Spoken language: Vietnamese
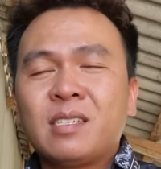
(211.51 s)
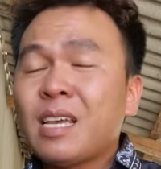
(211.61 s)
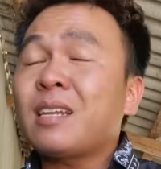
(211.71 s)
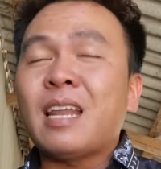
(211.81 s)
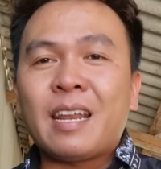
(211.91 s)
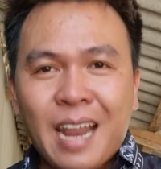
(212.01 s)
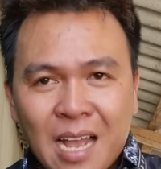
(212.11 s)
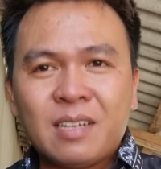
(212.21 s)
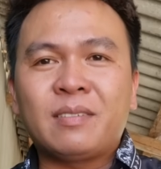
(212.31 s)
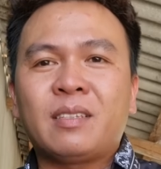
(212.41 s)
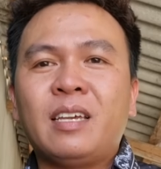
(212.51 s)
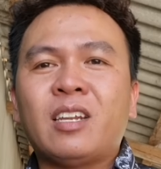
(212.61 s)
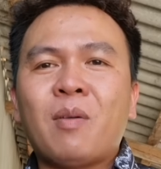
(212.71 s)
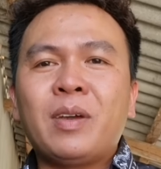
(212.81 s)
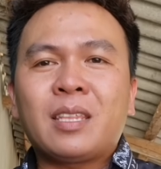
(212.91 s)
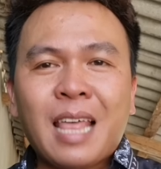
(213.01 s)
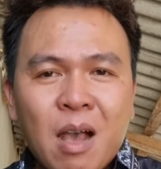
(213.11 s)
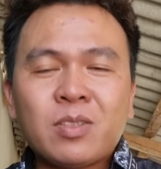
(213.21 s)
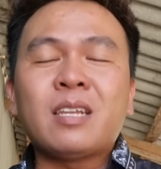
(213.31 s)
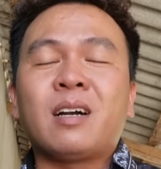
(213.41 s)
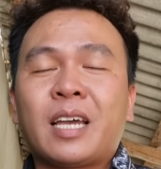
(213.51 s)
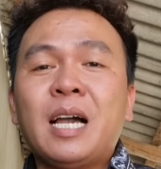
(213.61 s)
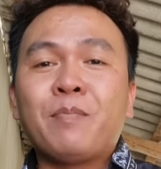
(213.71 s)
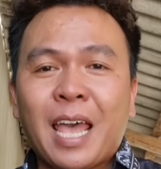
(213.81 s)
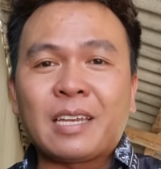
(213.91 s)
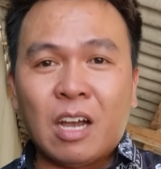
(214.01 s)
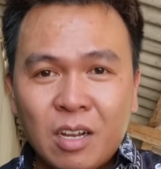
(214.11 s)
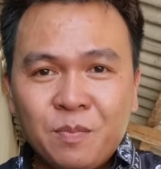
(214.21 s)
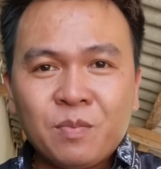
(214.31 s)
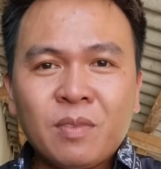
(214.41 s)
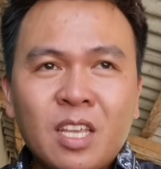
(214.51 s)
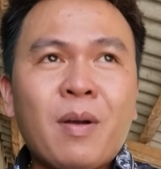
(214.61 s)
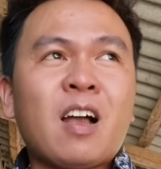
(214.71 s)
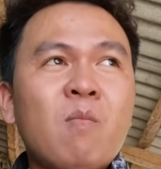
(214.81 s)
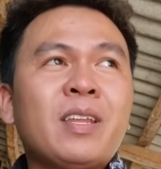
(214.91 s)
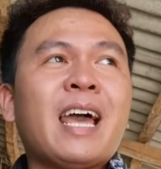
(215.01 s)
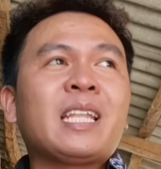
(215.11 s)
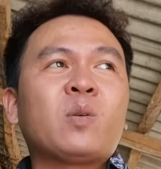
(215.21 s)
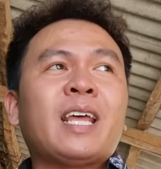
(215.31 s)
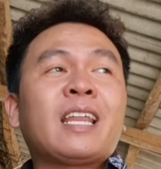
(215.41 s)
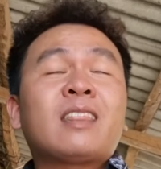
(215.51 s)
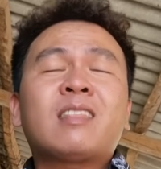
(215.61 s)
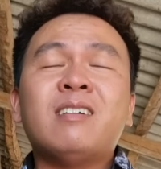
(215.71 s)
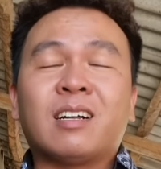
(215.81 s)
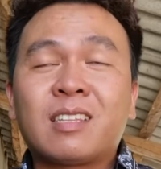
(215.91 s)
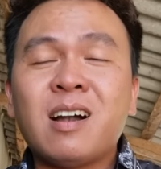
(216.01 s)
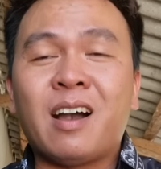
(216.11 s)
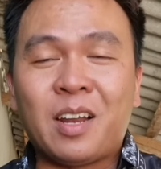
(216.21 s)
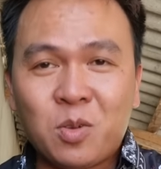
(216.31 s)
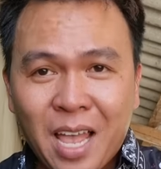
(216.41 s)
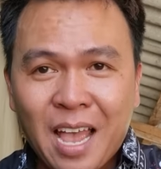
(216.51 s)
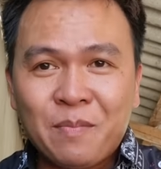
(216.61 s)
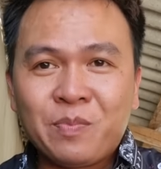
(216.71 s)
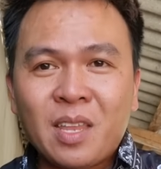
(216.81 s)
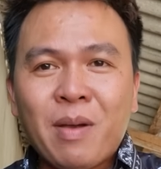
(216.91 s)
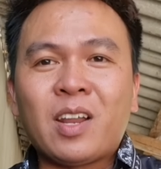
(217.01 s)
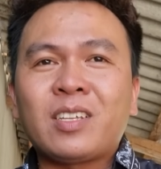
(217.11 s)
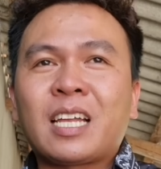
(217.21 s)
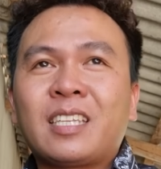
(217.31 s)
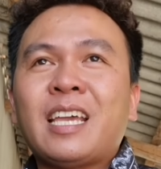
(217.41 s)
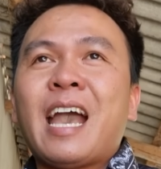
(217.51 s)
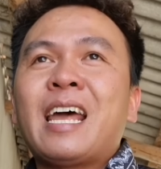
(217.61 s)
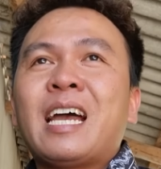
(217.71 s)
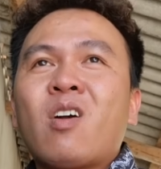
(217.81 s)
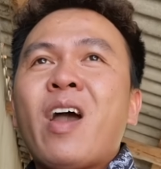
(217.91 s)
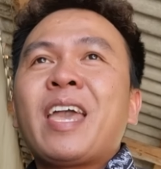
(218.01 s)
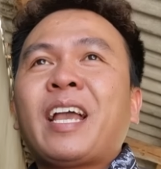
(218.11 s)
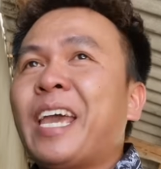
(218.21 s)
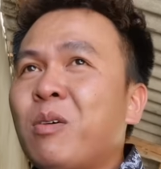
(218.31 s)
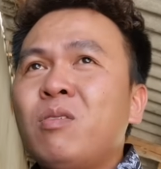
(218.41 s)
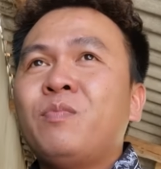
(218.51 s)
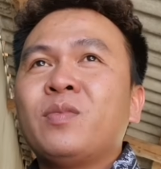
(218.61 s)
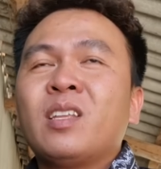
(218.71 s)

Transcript: rất là nặng thì nó mới tạo ra được cái âm thanh đó nhưng mà không biết là anh Tuấn Anh tưởng tượng ở đâu ra mà nói rằng chị Hà là có ai kéo